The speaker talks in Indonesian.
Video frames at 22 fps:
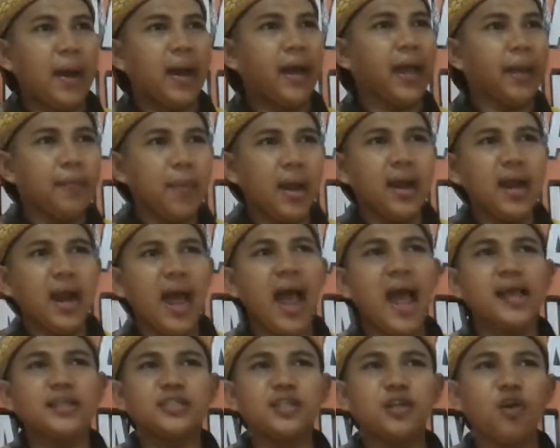bagaimana
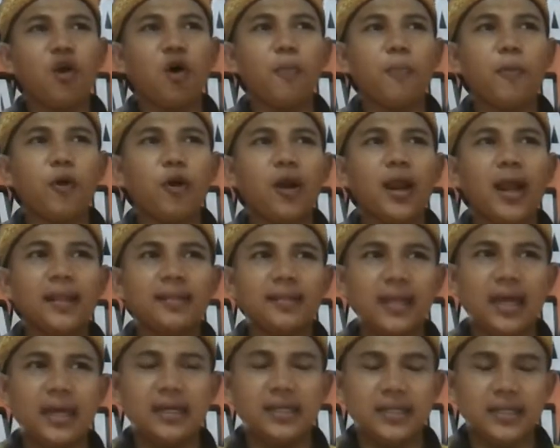hasil obrolan
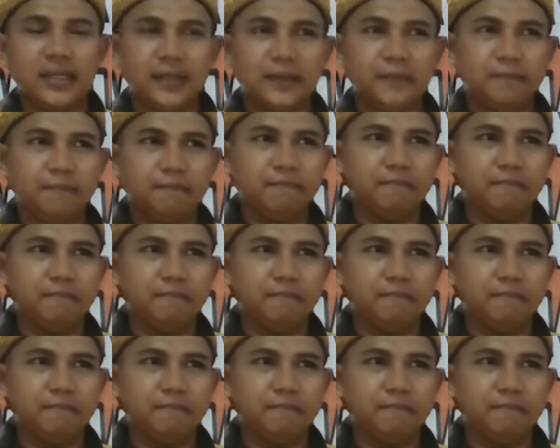tadi?